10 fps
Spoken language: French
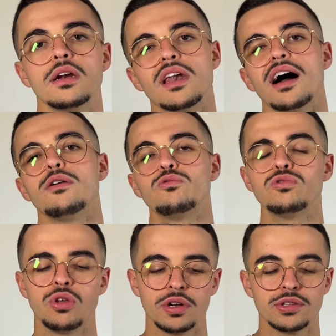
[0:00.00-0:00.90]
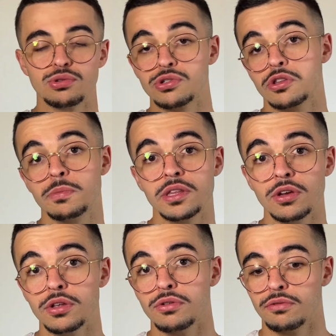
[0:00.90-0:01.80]
Là où dans les deux autres
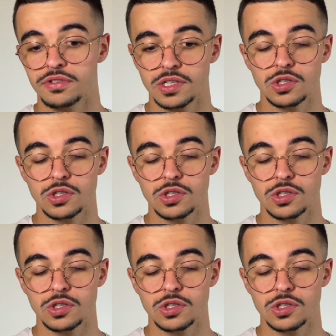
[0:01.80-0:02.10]
méthodes, on faisait